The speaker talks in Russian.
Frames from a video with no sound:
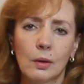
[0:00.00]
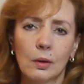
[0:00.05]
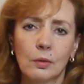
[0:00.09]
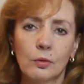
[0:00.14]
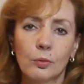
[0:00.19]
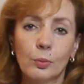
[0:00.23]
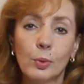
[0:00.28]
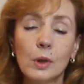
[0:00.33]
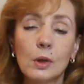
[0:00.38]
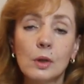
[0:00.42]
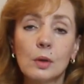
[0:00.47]

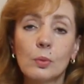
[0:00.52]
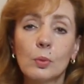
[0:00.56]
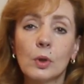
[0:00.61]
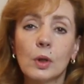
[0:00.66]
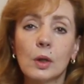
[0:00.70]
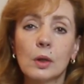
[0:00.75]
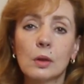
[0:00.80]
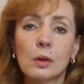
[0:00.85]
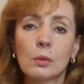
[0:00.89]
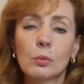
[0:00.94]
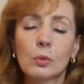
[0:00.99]
в принципе,
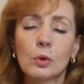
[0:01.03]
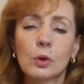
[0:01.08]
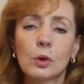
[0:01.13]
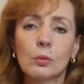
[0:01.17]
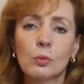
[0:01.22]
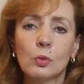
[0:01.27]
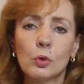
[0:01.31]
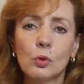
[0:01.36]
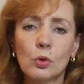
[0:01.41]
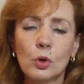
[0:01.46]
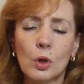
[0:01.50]
хотя бы
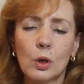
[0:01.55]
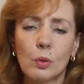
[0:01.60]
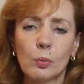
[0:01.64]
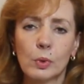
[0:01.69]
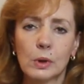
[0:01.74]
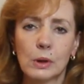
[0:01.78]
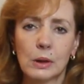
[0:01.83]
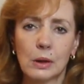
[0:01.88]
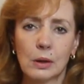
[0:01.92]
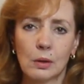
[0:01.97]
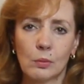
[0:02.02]
немножко
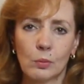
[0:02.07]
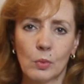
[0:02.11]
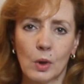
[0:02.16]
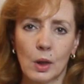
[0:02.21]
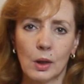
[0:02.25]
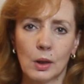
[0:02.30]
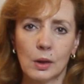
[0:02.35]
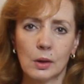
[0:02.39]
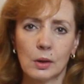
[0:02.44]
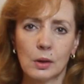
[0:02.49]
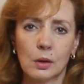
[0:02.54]

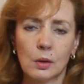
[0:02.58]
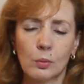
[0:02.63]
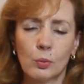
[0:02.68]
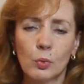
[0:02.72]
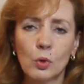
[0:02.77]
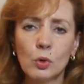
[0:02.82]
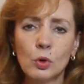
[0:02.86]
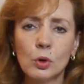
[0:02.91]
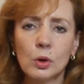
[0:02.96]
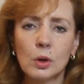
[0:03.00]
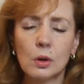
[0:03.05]
позанимались. Не
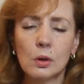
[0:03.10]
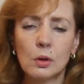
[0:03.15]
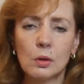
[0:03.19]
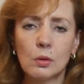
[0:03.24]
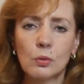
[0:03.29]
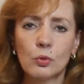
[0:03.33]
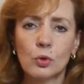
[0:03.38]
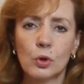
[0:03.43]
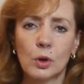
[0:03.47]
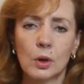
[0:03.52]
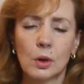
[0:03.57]
просто
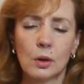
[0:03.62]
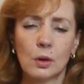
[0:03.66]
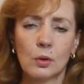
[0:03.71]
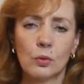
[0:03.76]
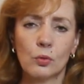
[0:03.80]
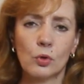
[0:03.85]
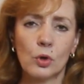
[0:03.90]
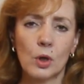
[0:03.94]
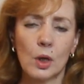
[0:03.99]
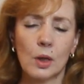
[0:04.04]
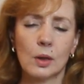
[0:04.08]
слушаете
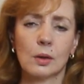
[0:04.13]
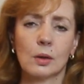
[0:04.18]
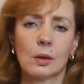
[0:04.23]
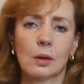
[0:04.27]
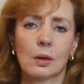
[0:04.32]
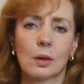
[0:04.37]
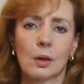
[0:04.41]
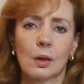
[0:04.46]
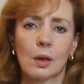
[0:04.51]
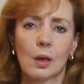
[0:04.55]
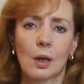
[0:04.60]

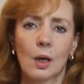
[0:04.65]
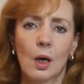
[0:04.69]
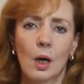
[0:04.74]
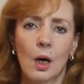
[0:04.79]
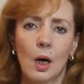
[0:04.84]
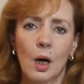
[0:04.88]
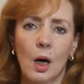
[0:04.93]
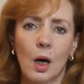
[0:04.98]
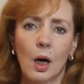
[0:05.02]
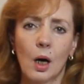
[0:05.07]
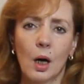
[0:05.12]
ужастики,
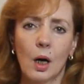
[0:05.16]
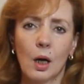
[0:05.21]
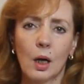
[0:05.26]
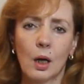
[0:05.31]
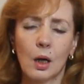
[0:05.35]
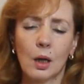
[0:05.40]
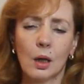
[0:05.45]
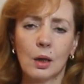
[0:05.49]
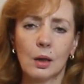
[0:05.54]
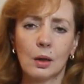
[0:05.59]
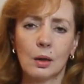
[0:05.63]

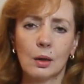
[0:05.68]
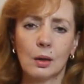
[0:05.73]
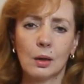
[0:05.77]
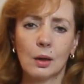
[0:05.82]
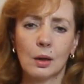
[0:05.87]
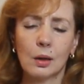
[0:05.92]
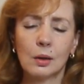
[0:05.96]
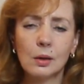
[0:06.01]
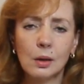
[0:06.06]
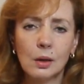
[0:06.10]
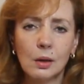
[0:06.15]
а
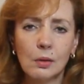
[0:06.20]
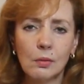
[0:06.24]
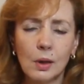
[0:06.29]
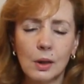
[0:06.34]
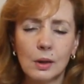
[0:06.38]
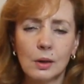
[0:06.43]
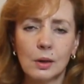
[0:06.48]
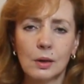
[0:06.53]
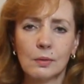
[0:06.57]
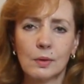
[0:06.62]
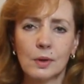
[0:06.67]

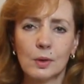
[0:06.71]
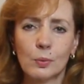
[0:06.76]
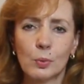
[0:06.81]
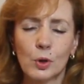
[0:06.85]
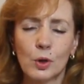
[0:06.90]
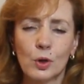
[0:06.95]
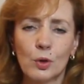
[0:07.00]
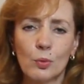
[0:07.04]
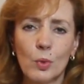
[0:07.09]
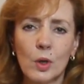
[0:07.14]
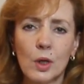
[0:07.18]
адекватно
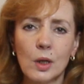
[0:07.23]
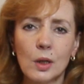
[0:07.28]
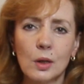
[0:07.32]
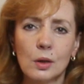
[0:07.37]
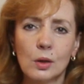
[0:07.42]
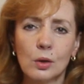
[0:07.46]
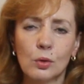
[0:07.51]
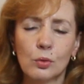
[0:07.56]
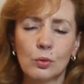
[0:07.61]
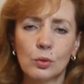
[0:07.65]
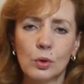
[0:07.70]

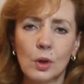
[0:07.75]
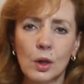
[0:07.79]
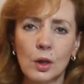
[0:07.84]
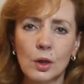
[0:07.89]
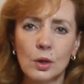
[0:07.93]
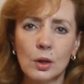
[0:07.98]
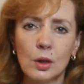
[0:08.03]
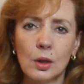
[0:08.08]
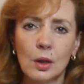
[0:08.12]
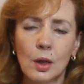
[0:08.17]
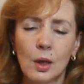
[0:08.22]
воспринимаете, куда
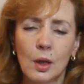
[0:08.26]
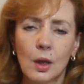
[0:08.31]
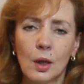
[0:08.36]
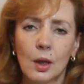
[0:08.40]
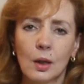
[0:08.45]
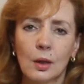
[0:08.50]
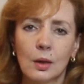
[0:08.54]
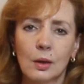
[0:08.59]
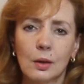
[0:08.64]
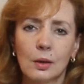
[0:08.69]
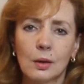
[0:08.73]
же
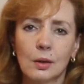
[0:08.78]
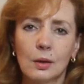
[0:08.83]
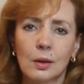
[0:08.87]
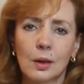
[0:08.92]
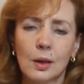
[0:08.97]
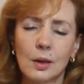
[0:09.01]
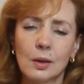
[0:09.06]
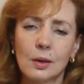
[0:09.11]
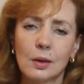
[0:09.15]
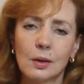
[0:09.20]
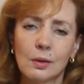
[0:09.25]
э,
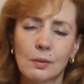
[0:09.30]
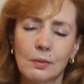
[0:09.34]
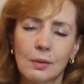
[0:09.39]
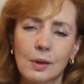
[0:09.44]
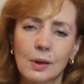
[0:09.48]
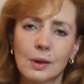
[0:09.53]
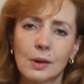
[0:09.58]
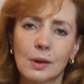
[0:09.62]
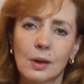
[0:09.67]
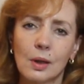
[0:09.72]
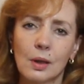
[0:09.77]
эти две
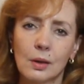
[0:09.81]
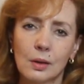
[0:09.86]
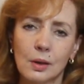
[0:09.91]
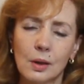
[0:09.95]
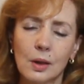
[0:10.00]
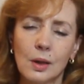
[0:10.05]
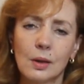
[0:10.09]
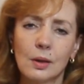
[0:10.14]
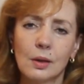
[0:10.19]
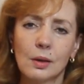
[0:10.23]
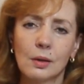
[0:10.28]

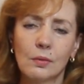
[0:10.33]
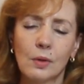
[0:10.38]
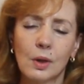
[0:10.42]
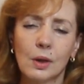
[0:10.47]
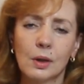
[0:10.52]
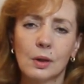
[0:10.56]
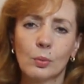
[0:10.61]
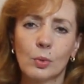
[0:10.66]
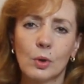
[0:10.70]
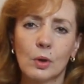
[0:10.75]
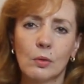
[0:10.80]
стороны, эти два
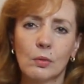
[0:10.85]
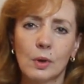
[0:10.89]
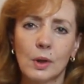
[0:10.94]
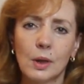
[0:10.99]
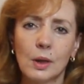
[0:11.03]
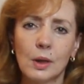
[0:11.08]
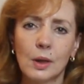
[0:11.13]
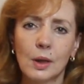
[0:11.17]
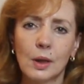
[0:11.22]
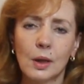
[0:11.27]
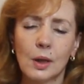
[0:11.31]

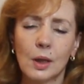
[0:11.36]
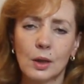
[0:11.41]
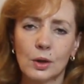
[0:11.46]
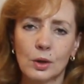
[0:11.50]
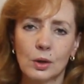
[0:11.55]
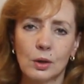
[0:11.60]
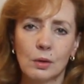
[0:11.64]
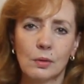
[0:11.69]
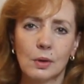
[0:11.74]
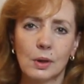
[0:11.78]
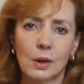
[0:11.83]
направления
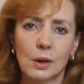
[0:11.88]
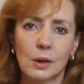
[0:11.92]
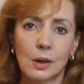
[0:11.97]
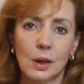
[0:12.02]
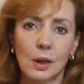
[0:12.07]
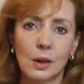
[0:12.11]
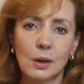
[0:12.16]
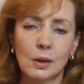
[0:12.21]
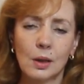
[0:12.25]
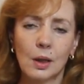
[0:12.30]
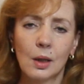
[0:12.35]
каждого из
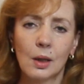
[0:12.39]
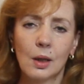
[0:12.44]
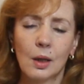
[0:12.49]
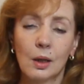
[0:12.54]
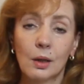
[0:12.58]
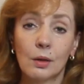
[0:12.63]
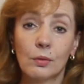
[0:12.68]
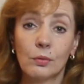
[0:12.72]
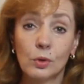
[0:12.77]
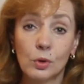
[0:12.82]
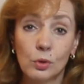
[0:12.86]
нас
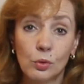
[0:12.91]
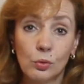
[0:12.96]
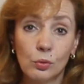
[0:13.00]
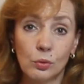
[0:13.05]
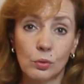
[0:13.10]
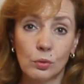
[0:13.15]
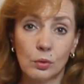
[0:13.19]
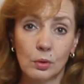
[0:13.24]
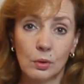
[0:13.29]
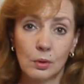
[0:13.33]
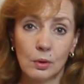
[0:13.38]

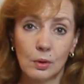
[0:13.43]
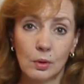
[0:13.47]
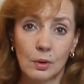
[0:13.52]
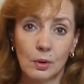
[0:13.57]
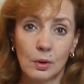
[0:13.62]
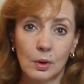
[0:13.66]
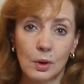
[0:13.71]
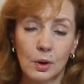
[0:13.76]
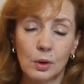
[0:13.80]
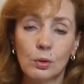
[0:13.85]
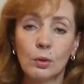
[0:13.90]
ведут.
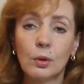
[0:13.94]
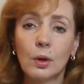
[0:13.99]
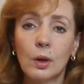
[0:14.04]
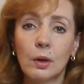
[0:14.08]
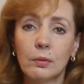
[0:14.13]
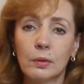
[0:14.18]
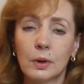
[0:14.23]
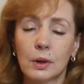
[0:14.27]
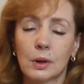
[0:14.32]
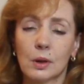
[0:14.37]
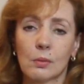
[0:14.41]
И
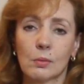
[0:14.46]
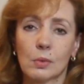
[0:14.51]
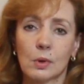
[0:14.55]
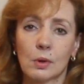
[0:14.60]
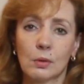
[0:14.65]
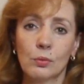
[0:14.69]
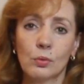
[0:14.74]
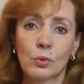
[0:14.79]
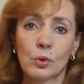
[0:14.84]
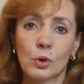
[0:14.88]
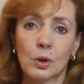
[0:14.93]
только в этом
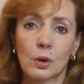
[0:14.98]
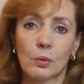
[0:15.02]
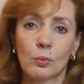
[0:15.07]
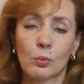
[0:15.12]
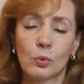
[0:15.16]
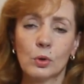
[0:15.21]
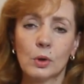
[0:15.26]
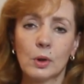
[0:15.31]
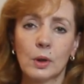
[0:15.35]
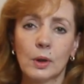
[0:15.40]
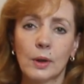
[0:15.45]
случае,
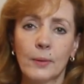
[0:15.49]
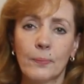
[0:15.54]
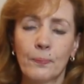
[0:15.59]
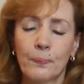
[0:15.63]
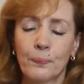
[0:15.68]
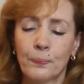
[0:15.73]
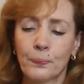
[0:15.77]
после